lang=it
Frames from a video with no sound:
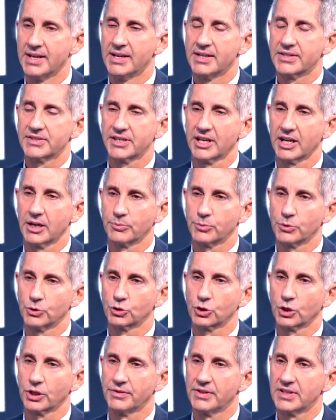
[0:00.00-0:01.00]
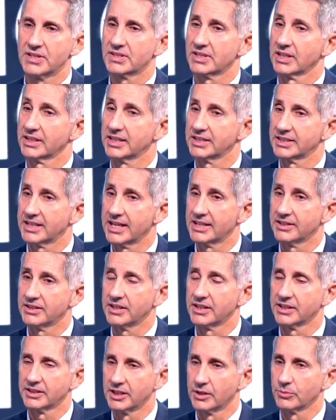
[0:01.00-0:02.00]
sia dal punto di vista dei
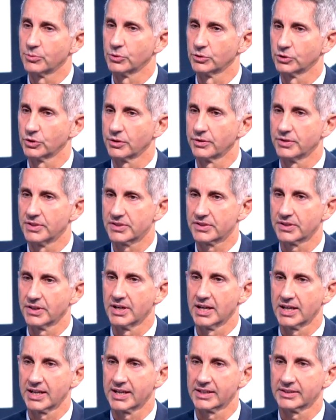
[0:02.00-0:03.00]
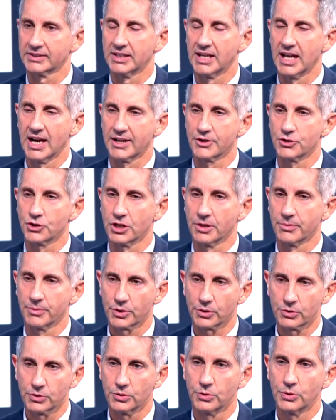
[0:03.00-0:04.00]
tenni che dal punto di vista della cartilagine,
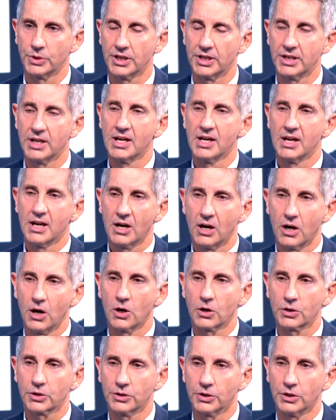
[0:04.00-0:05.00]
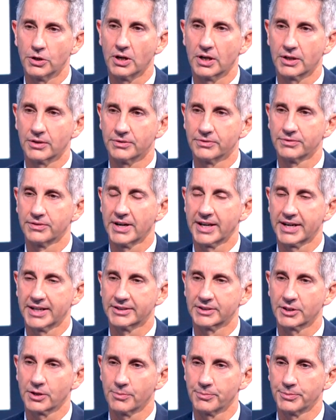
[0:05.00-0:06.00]
per cui occhio a non fare
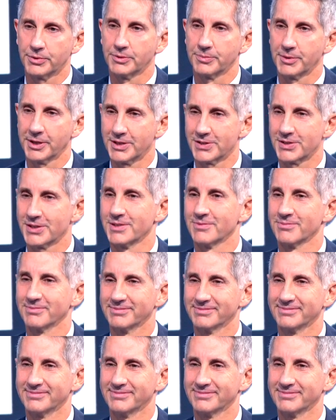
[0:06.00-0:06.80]
troppi pesi.